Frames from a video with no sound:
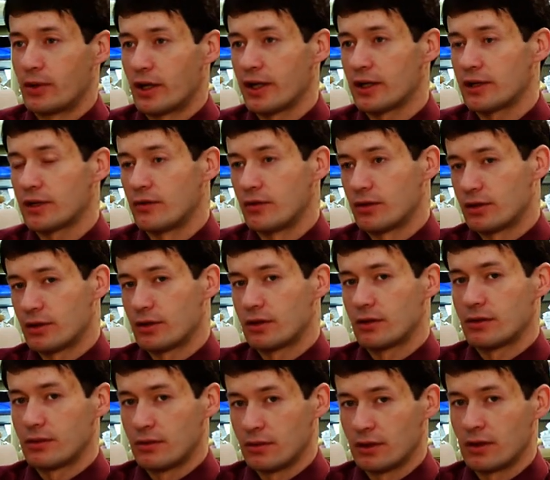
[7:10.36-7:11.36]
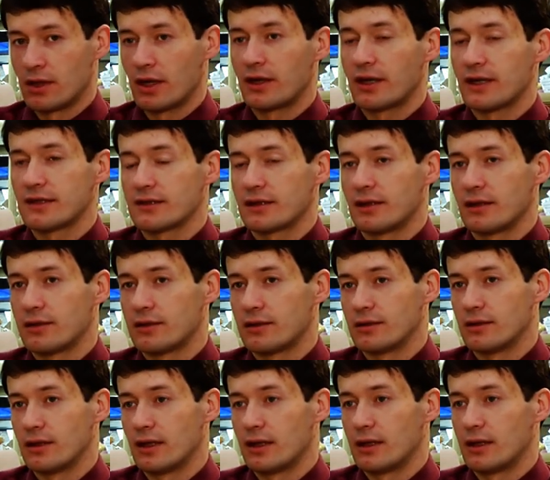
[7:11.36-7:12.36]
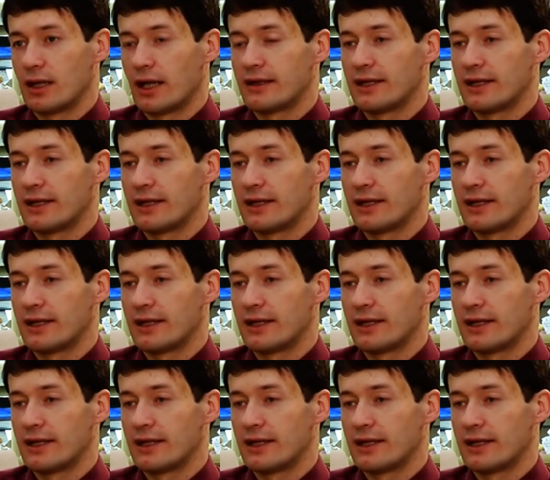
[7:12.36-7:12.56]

проекты, вот как раз как э,